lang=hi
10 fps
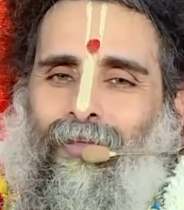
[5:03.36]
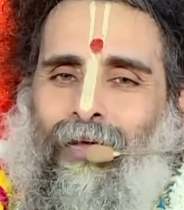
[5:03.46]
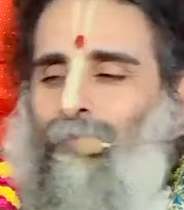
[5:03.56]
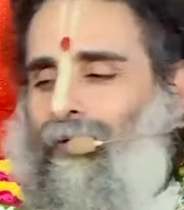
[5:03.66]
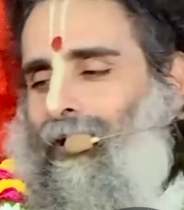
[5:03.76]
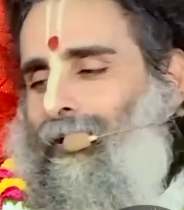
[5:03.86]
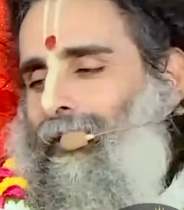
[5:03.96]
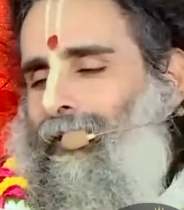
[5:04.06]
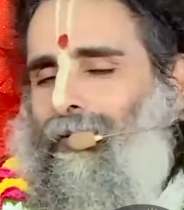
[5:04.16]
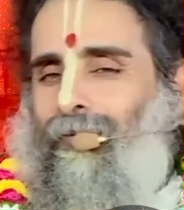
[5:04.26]
हम क्या
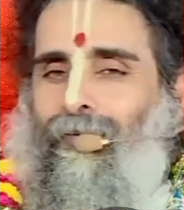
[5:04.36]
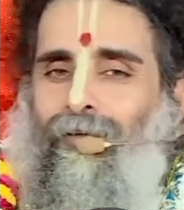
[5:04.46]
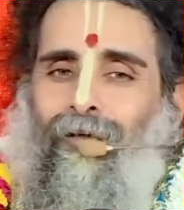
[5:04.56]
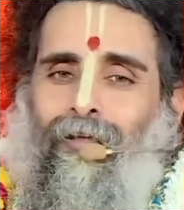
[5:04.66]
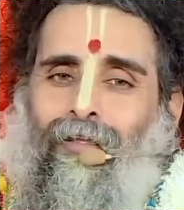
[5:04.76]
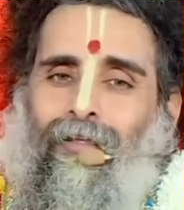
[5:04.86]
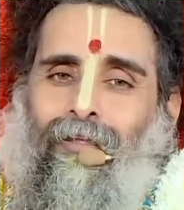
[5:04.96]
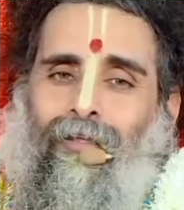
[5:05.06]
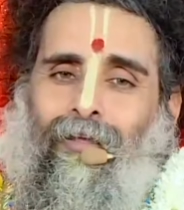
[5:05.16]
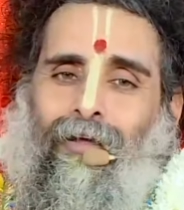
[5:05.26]
करें
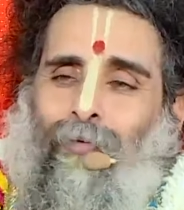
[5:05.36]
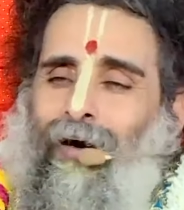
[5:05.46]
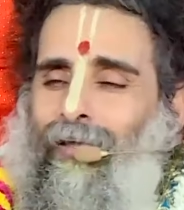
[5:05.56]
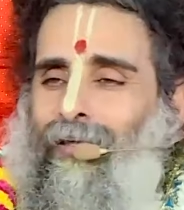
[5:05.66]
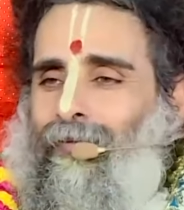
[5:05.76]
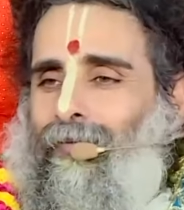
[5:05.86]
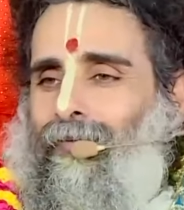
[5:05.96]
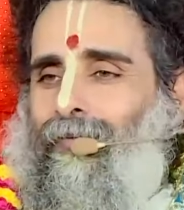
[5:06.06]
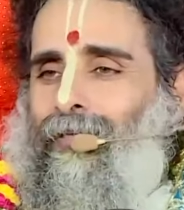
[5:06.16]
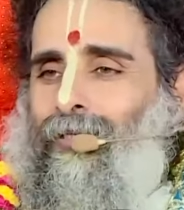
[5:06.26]
हमारे
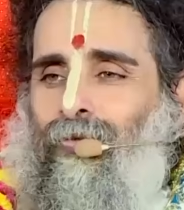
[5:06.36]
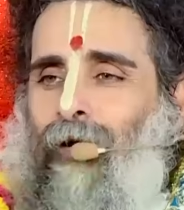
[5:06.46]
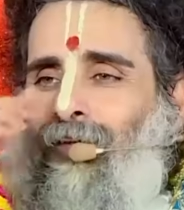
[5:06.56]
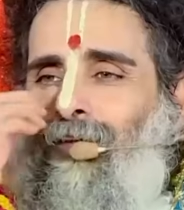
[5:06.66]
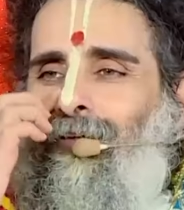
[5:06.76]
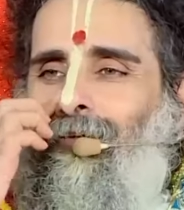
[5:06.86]
स्वामी